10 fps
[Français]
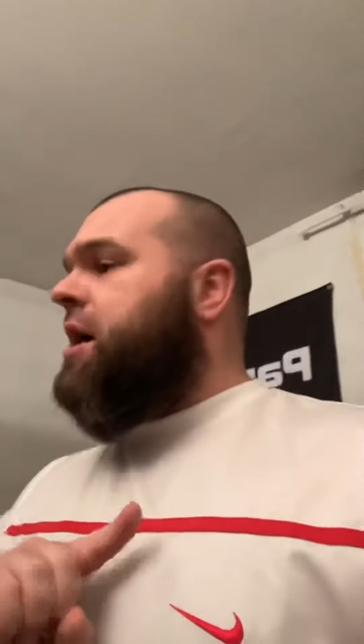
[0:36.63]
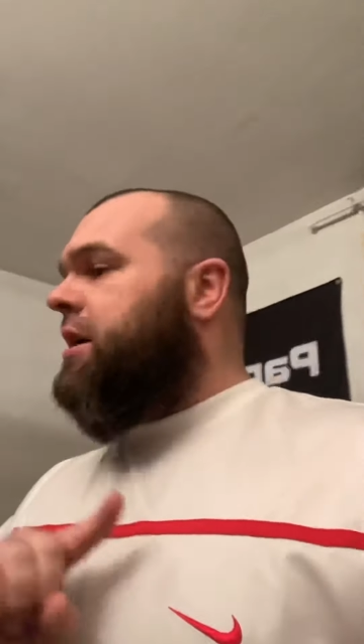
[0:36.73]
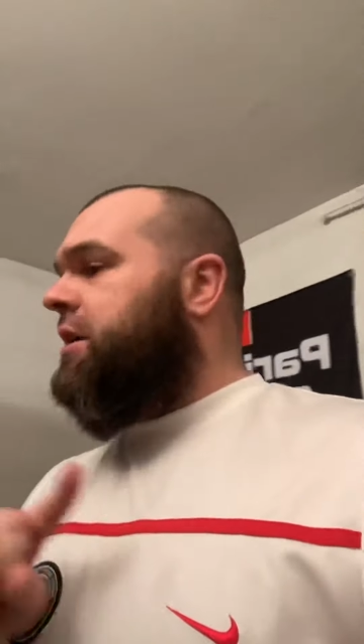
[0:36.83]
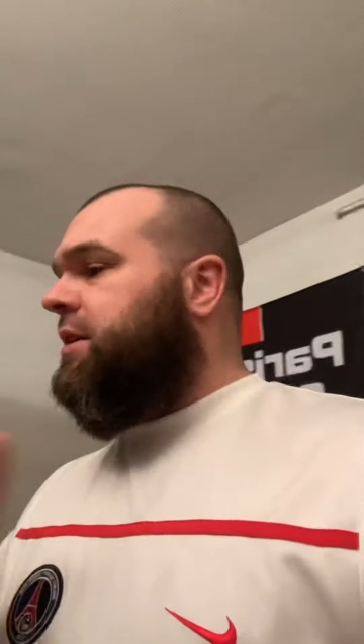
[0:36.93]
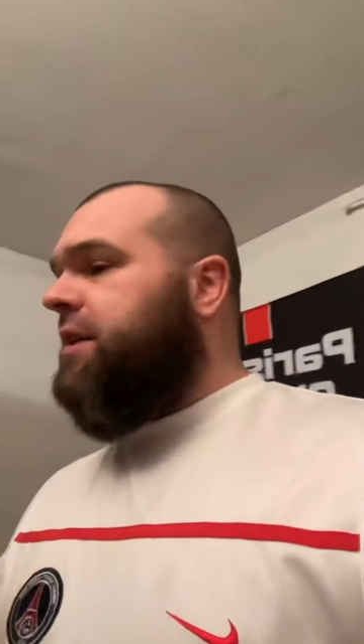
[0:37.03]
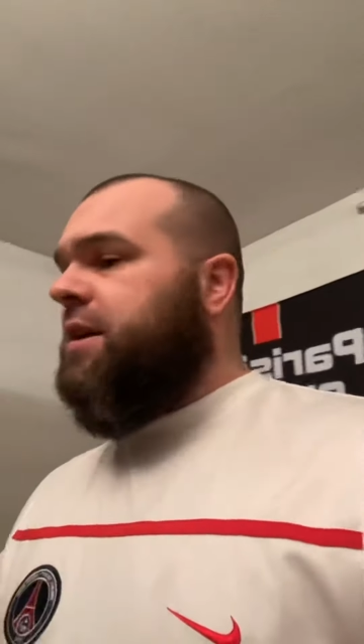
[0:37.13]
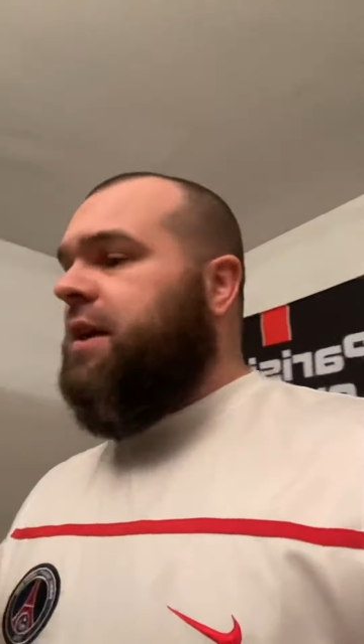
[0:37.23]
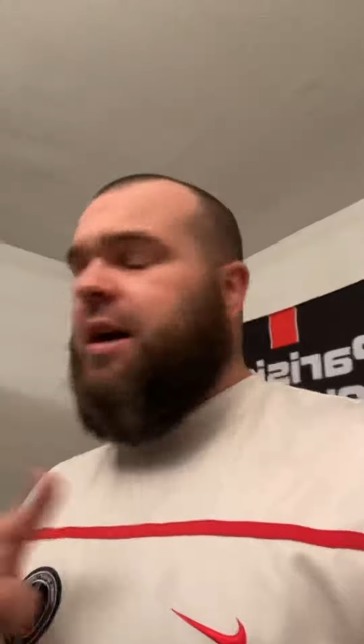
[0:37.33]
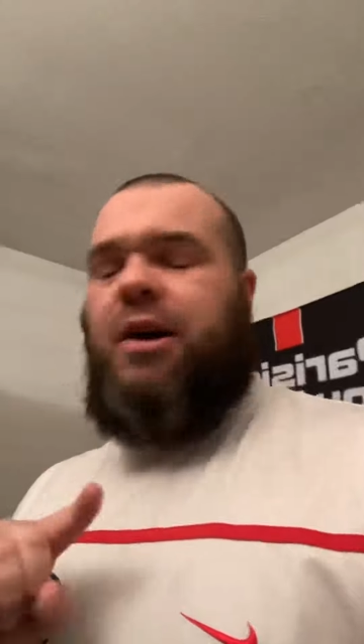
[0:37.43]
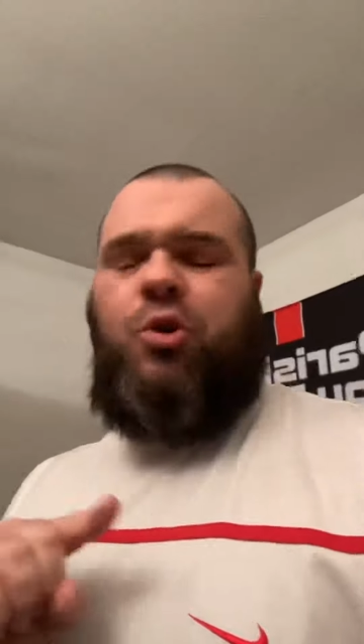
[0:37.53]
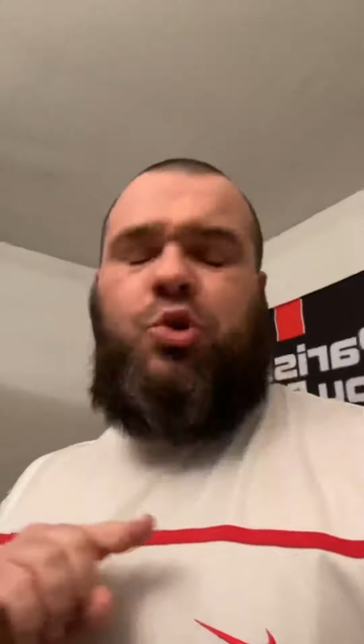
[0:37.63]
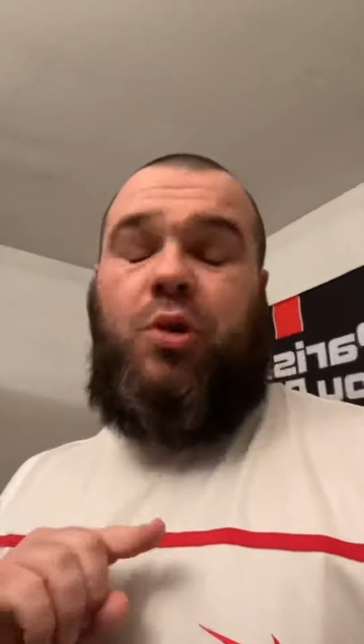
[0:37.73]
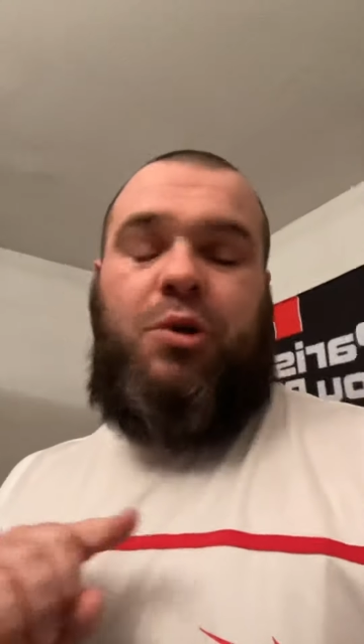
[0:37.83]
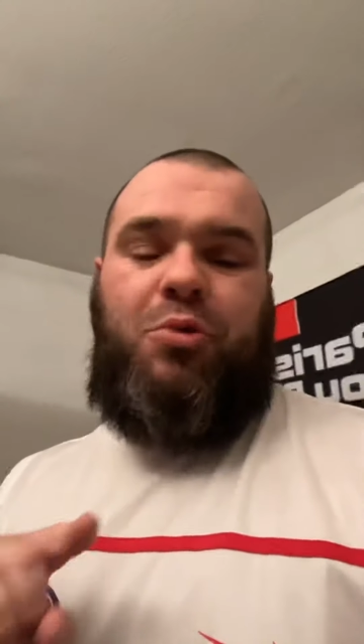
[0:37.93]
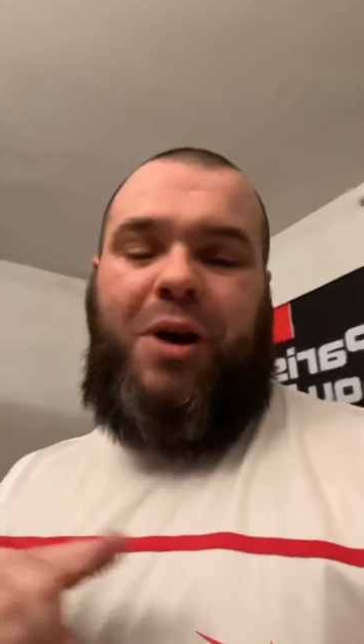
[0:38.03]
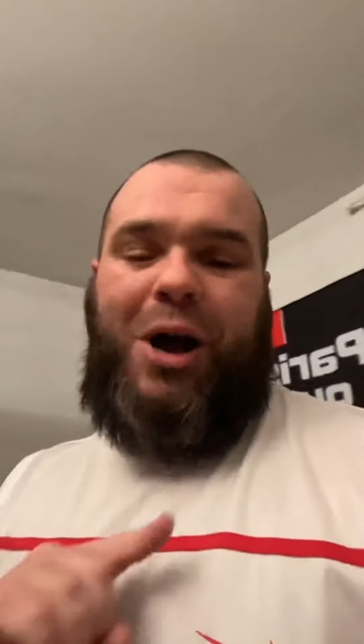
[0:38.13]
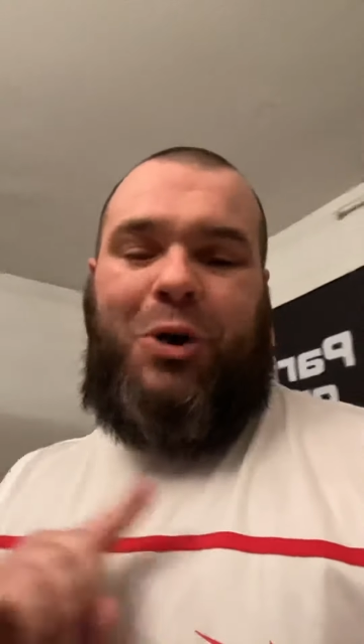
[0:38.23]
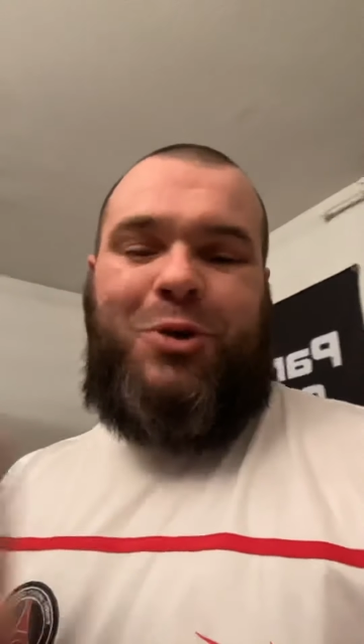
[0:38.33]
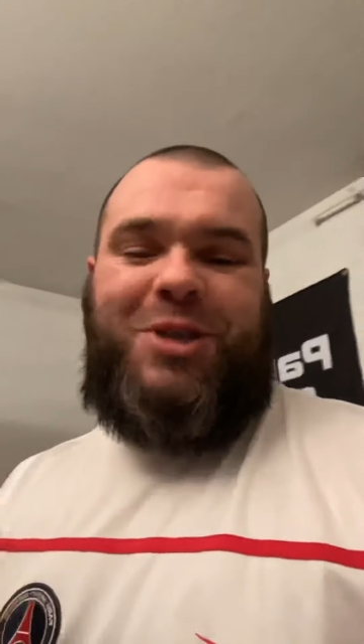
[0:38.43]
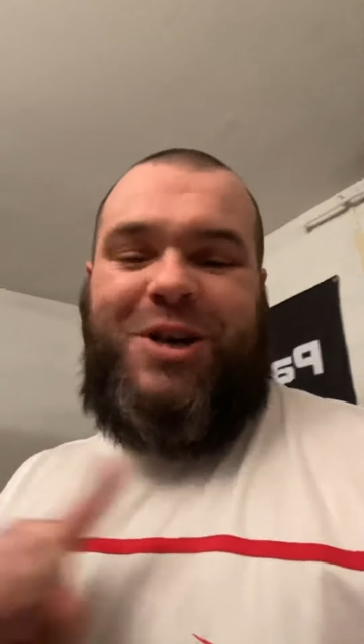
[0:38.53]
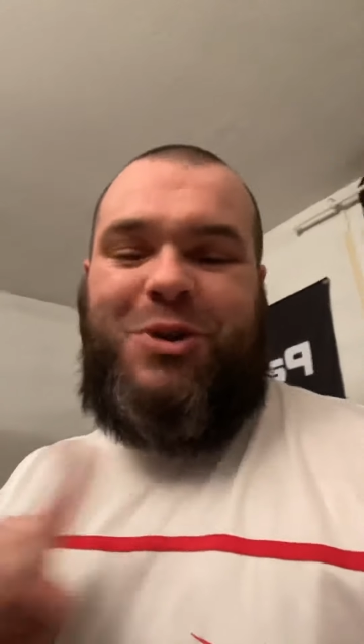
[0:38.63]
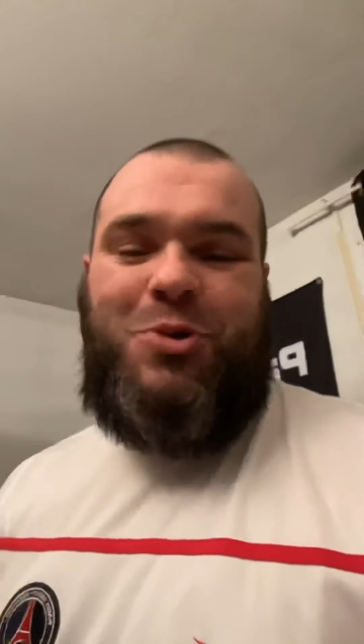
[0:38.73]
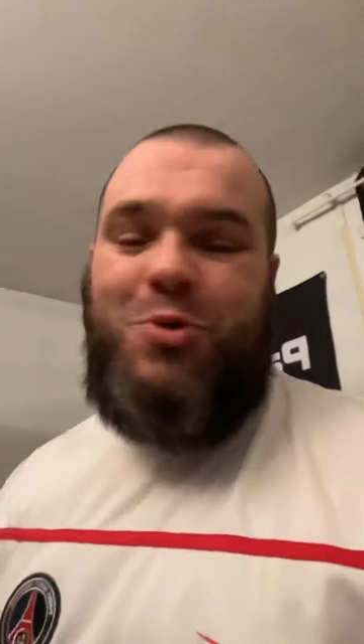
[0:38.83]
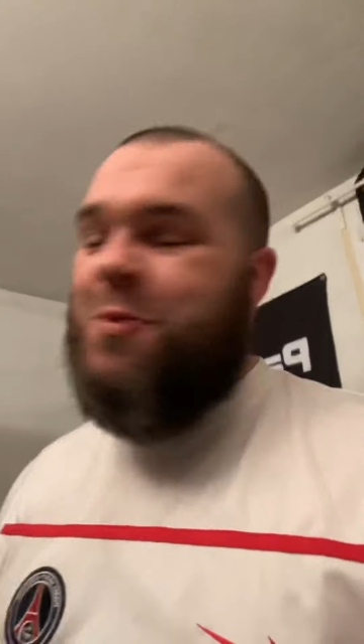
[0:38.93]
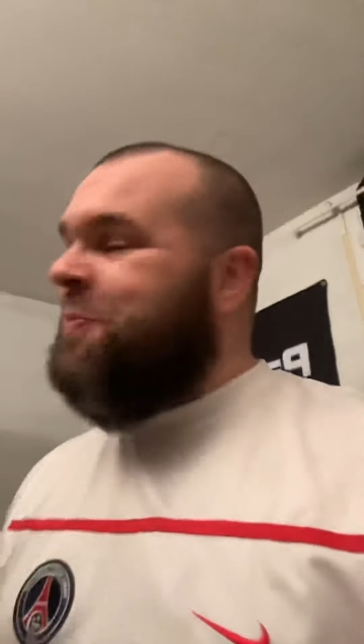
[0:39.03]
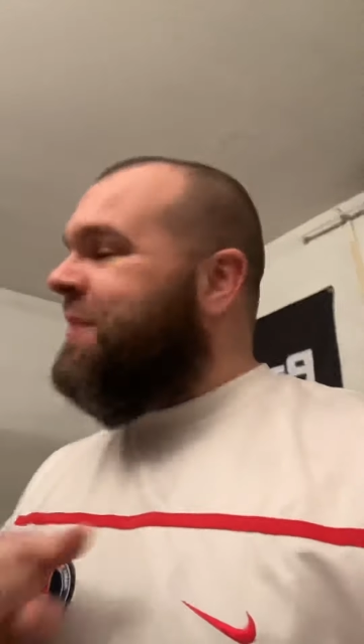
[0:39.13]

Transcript: euh, euh, a reçu un cours, a reçu un coup,